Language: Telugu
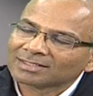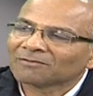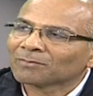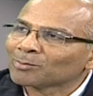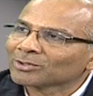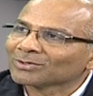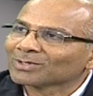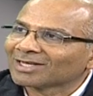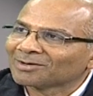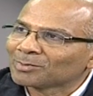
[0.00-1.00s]
సెల్ఫ్ ప్రమోషన్
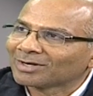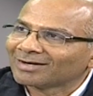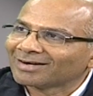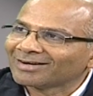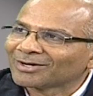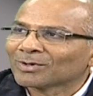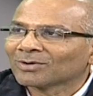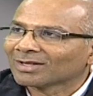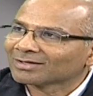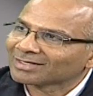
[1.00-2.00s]
కూడా చాలా ఇంపార్టెంట్ అండి
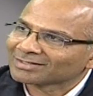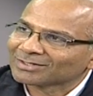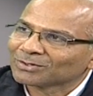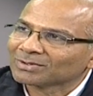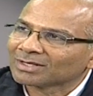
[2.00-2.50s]
అటువంటి వాళ్ళందరూ సక్సెస్ hmm.